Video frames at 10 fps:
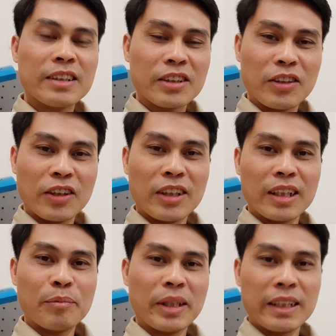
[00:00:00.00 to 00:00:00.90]

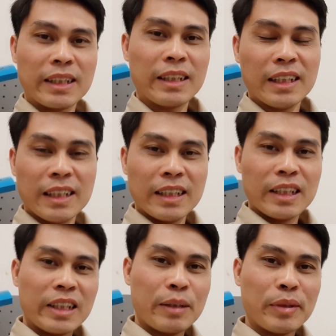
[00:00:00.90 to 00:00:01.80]
Còn mình thì
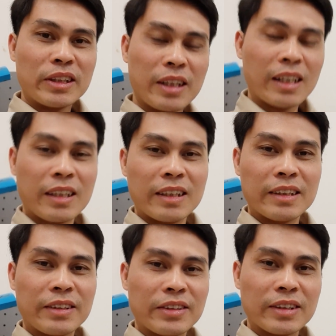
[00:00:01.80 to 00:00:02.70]
khi mà sửa
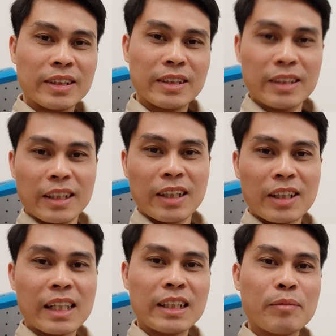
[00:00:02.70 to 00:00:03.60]
thì các
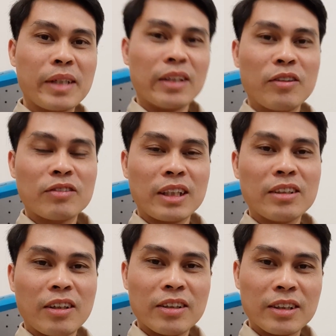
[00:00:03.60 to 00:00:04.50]
cái thiết bị nó cũng tĩnh rồi,